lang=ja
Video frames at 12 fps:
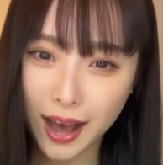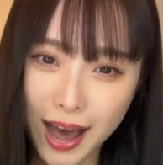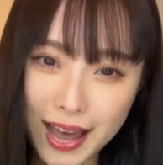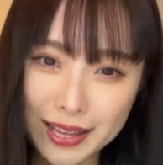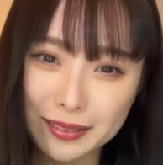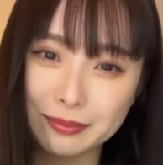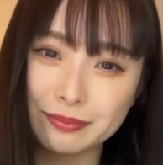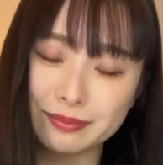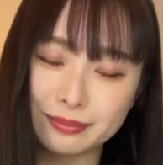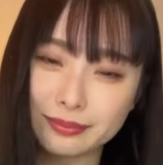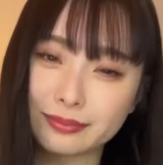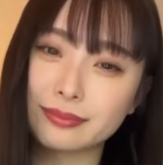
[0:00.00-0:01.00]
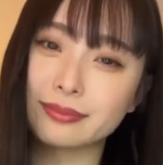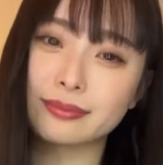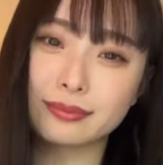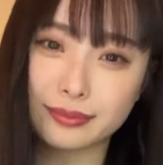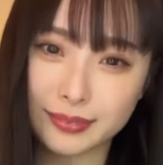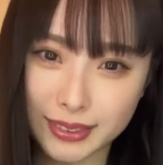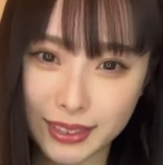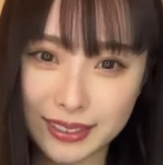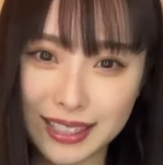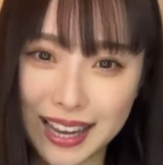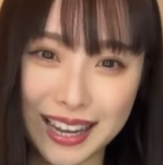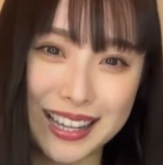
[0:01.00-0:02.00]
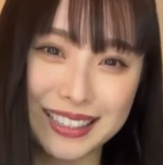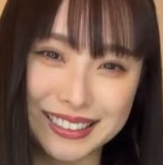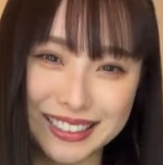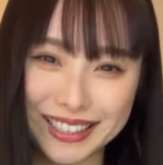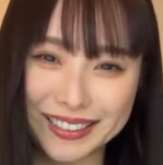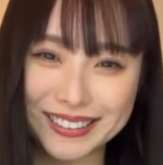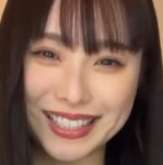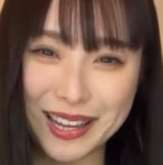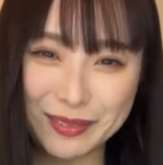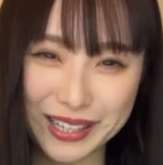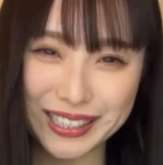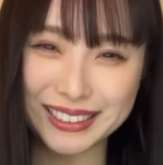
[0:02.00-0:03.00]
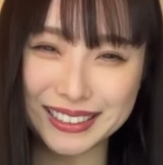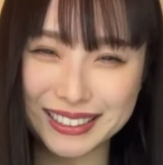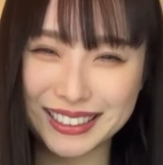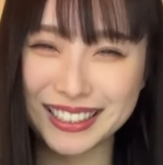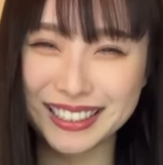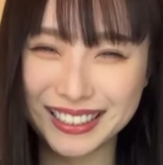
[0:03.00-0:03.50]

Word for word: はいそんな感じでございます